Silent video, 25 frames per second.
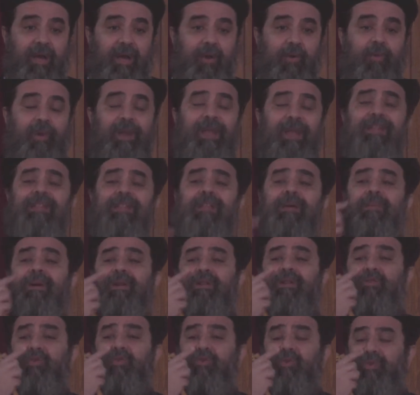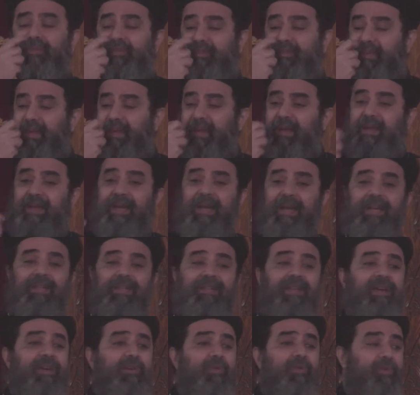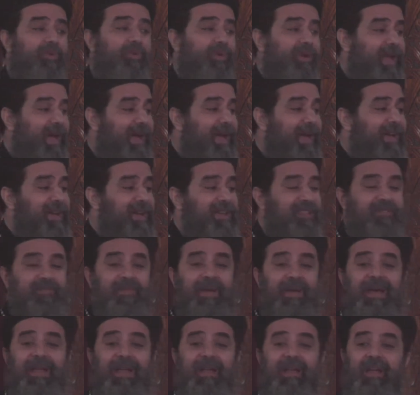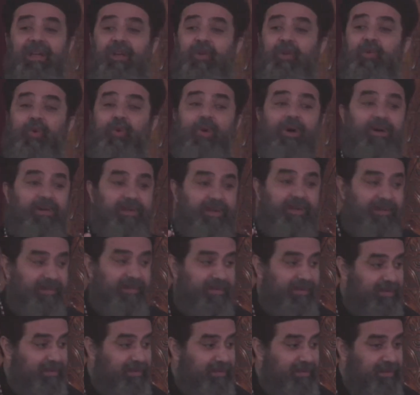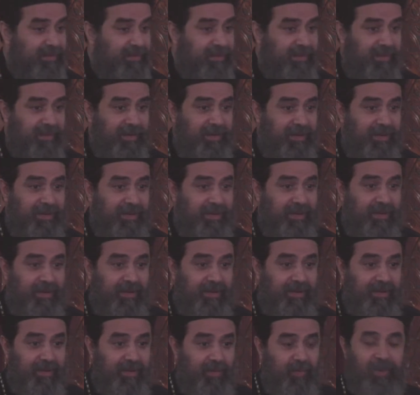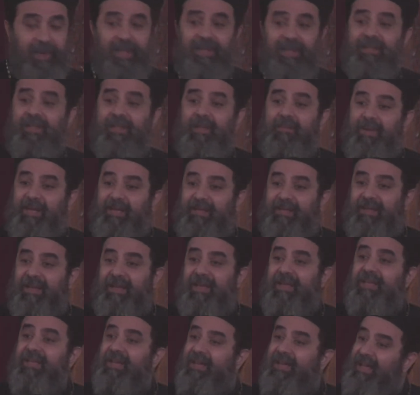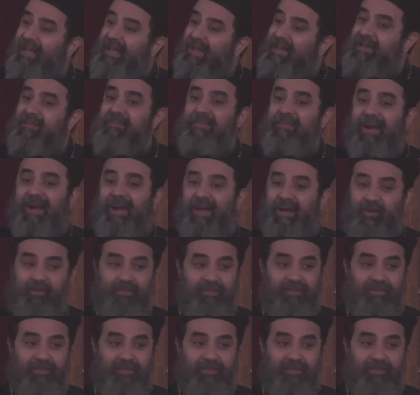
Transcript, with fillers: ولادنا برضو يحتاجوا لحاجه اسمها الحوار ولادنا محتاجين نتكلم معاهم